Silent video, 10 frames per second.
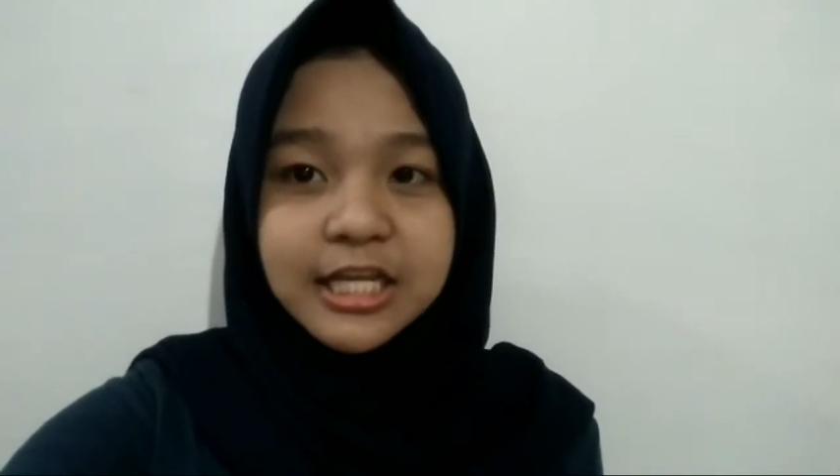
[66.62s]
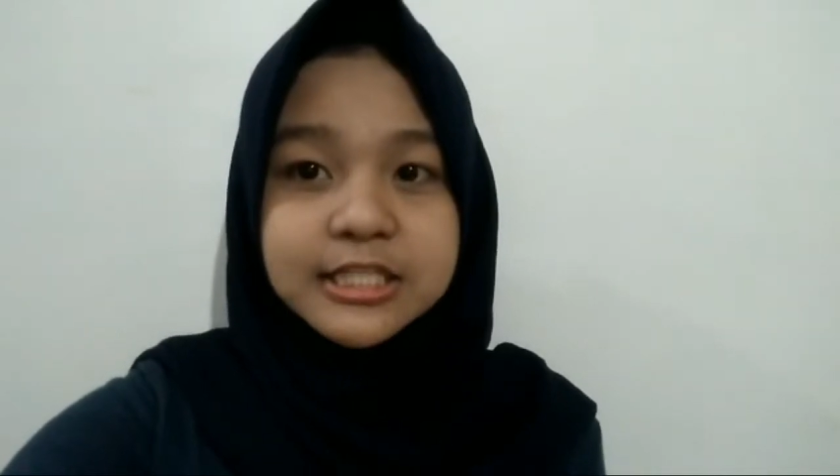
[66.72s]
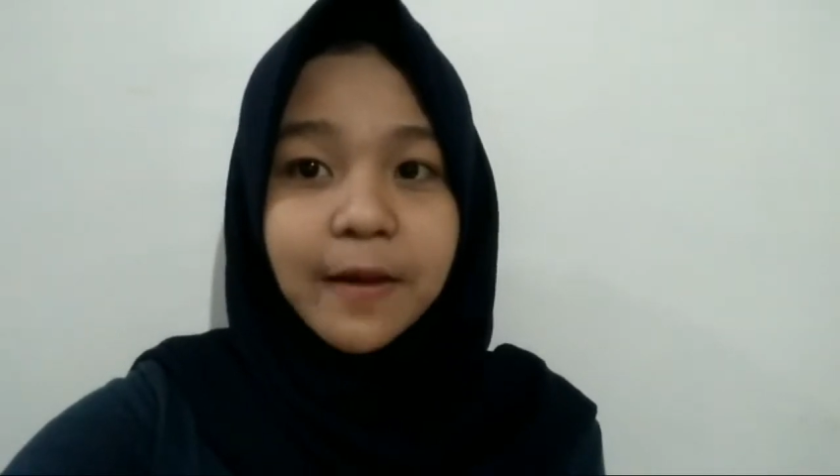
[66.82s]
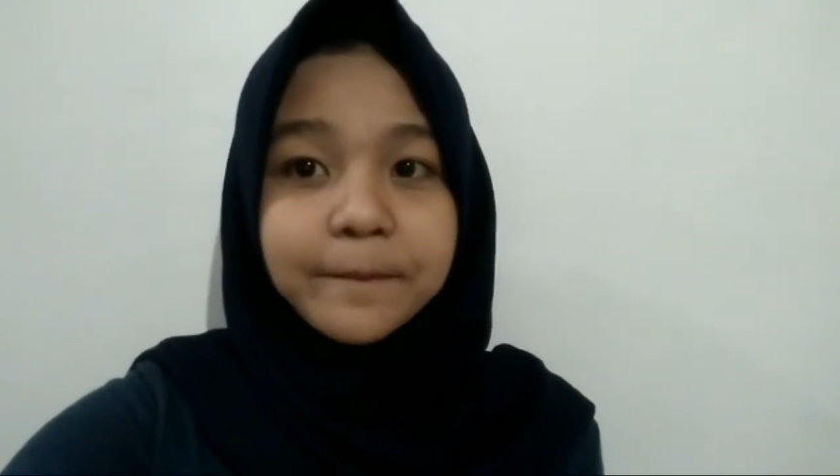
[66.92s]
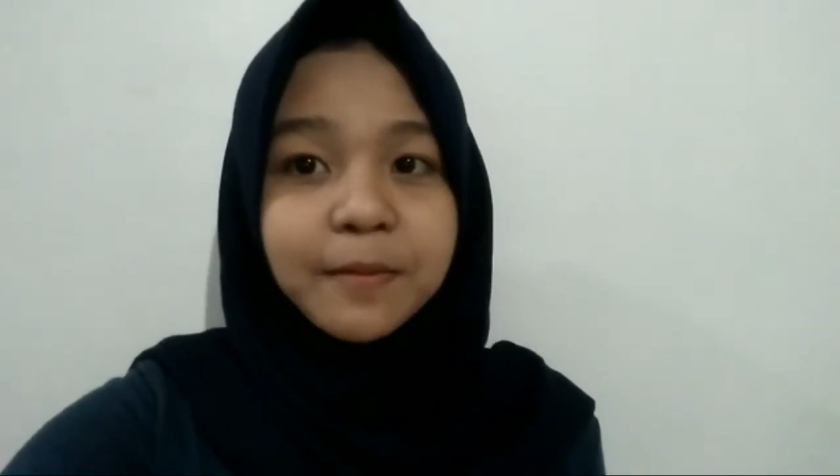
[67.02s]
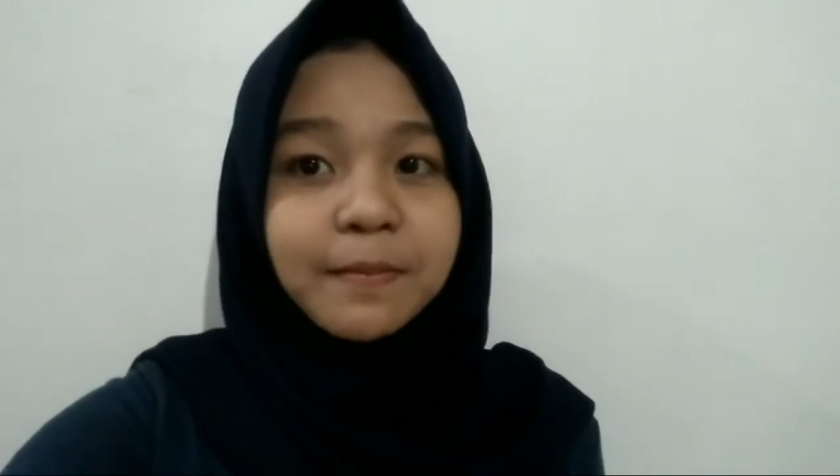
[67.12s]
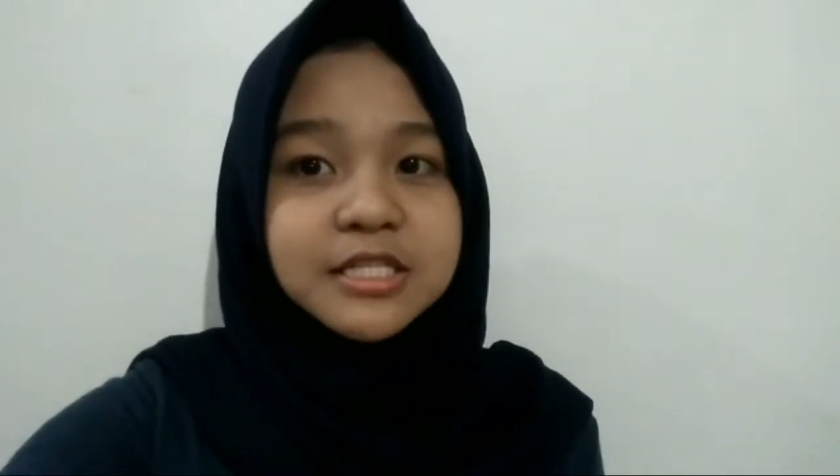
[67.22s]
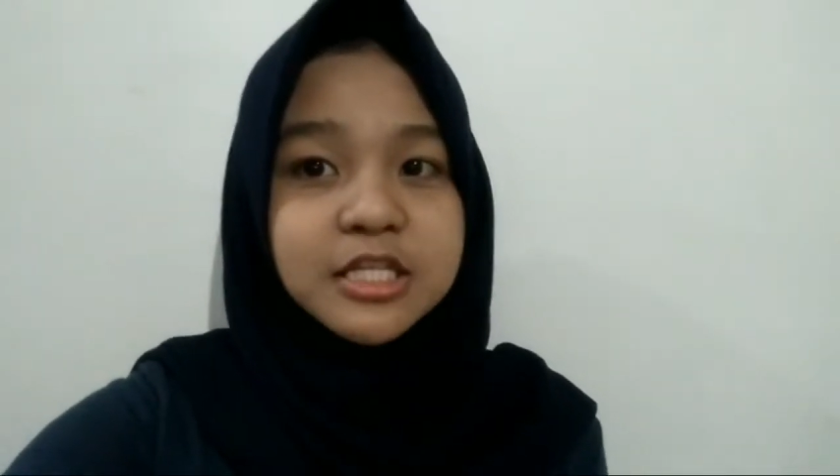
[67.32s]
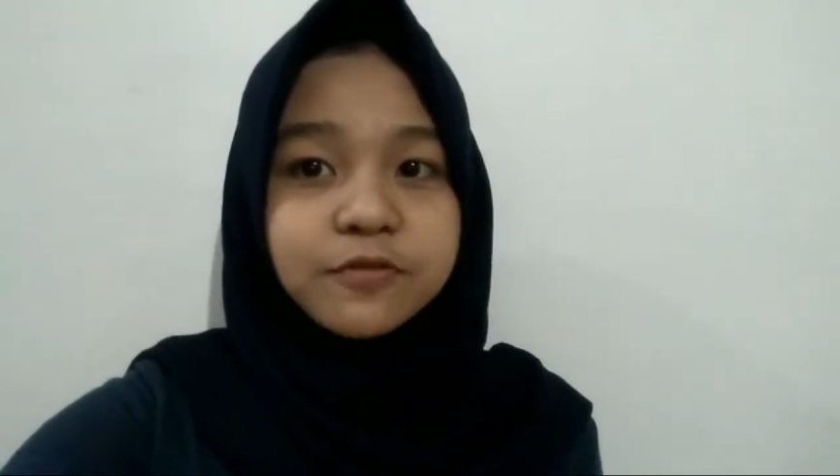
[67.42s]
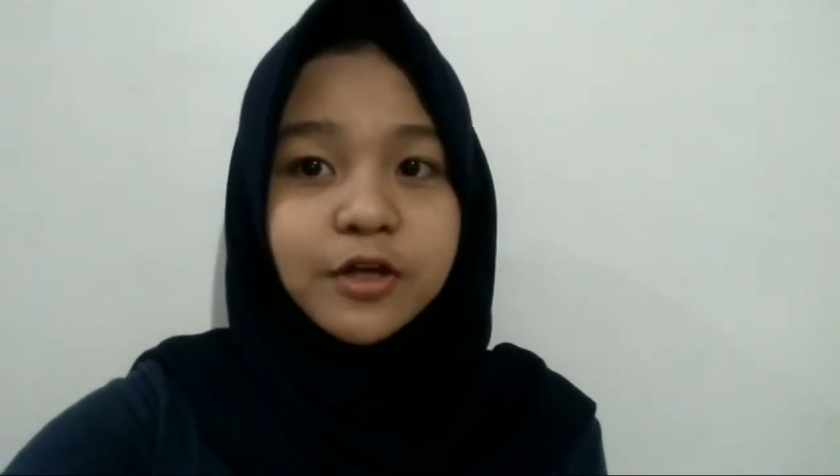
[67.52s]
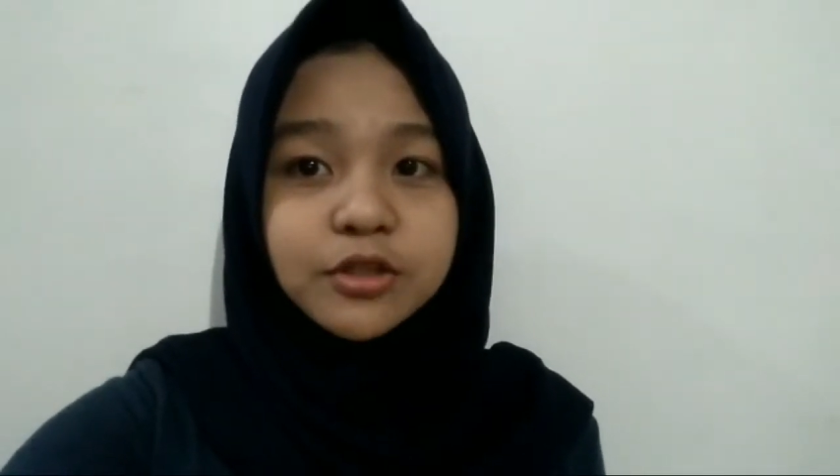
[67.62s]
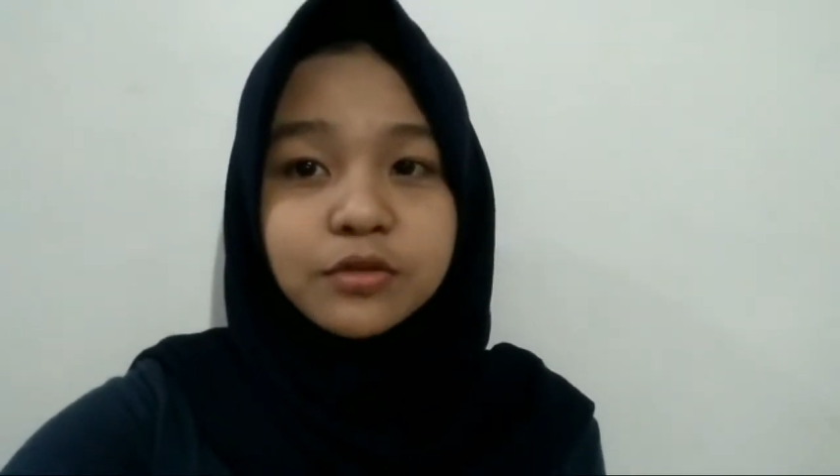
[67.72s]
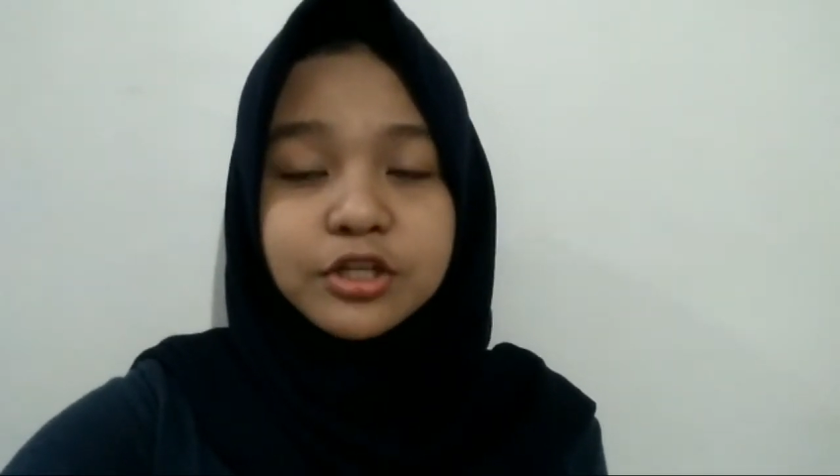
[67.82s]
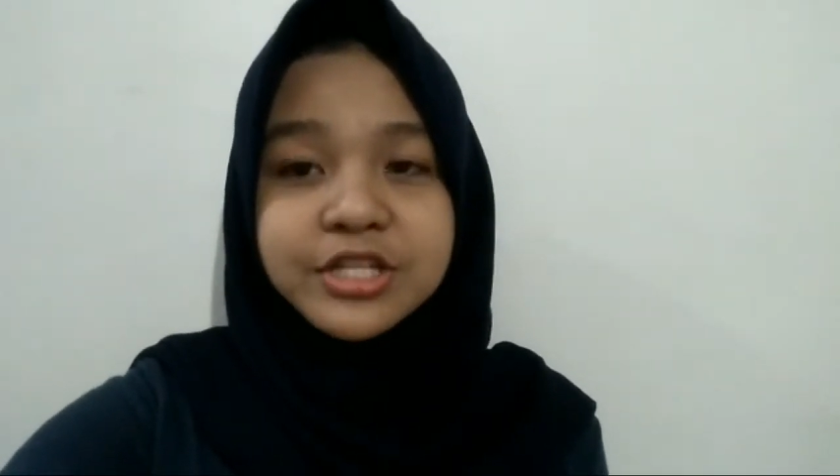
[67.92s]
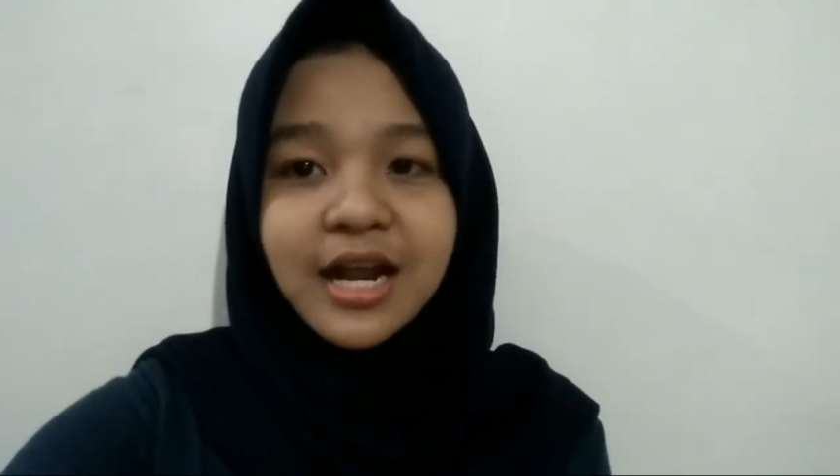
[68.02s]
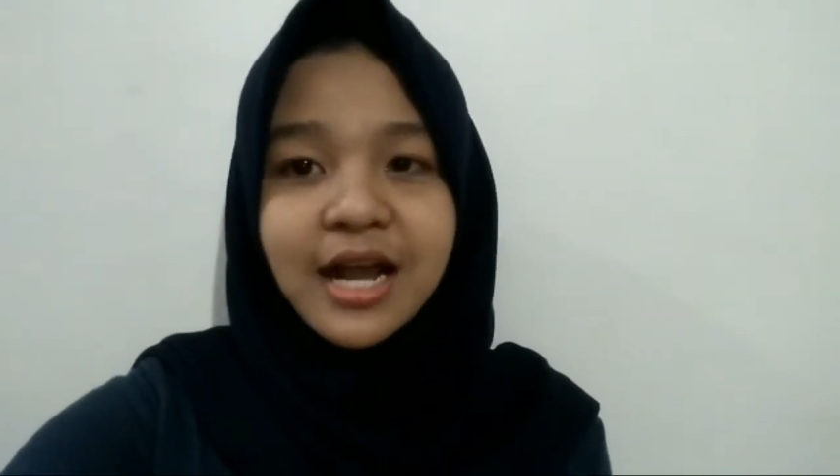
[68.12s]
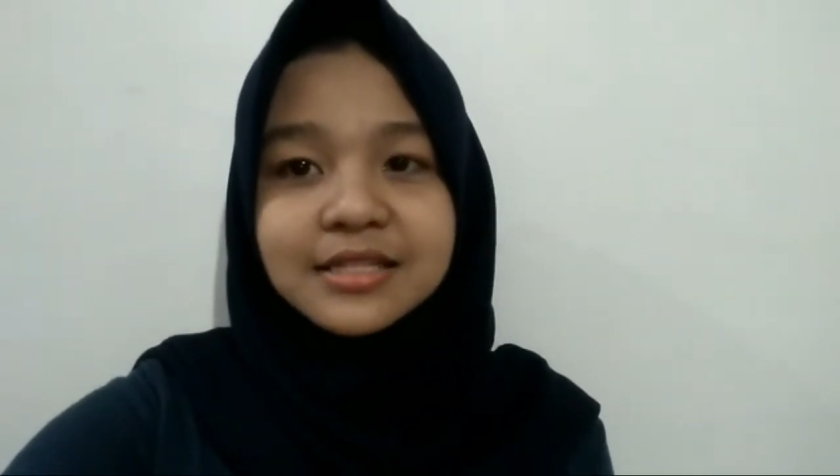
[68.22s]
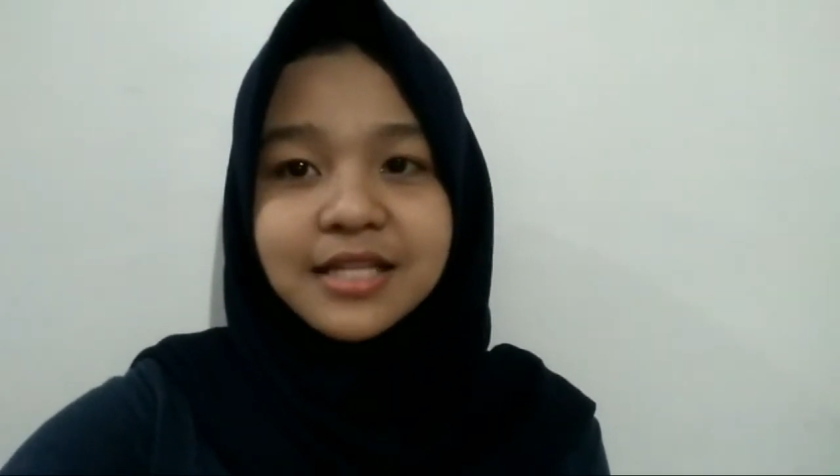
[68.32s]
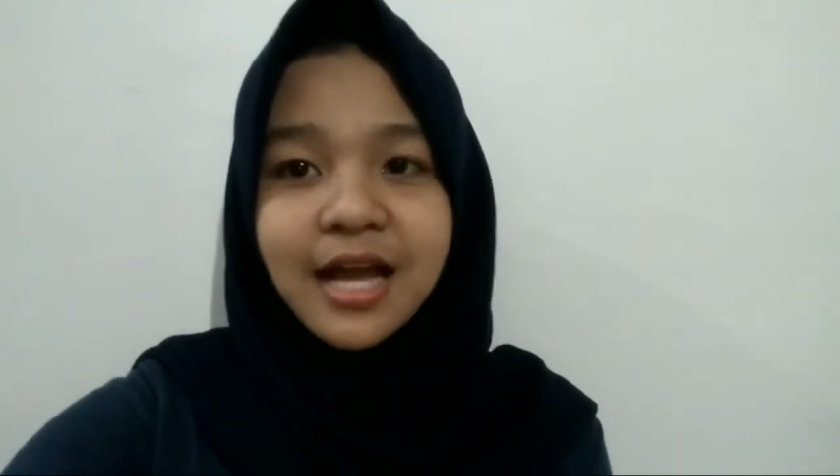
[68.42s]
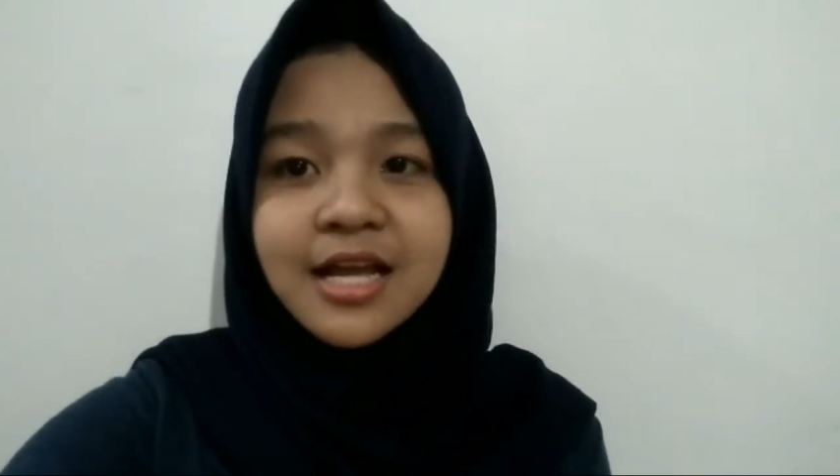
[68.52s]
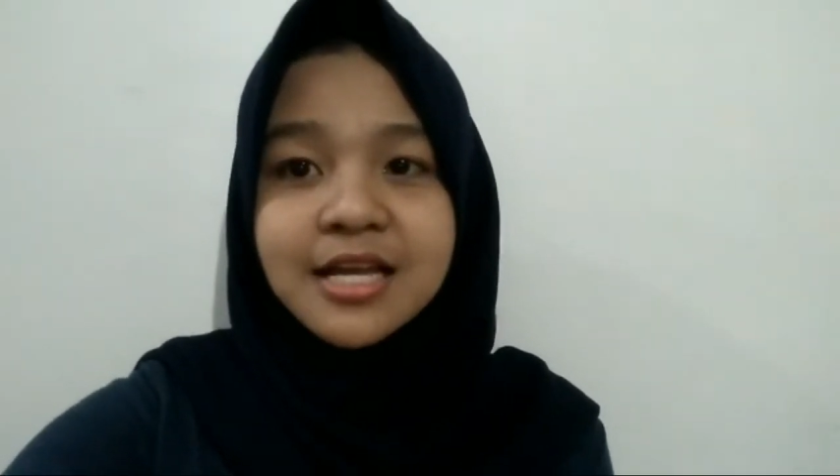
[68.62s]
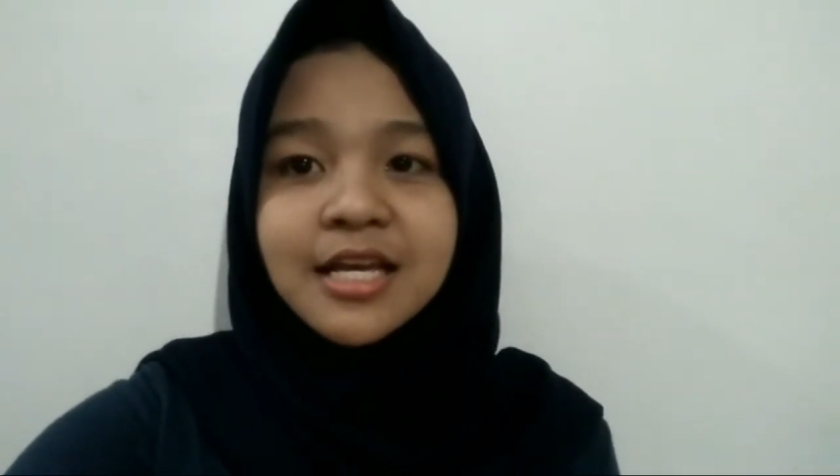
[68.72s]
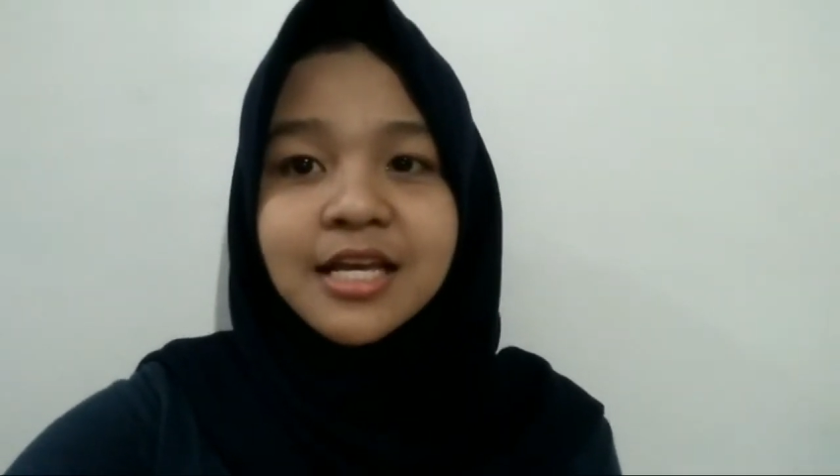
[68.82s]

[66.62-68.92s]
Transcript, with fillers: di samping Masjid Fatullah Jakarta.